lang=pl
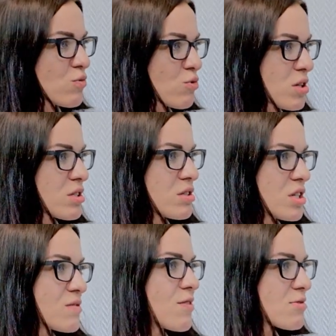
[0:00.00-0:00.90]
które
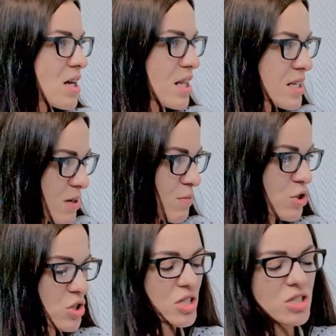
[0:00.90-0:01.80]
nie związane są
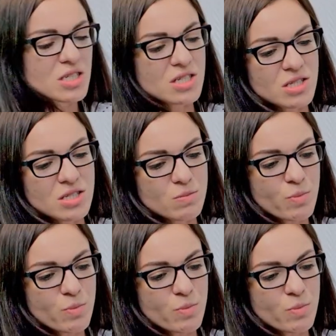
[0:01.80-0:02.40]
przecież z,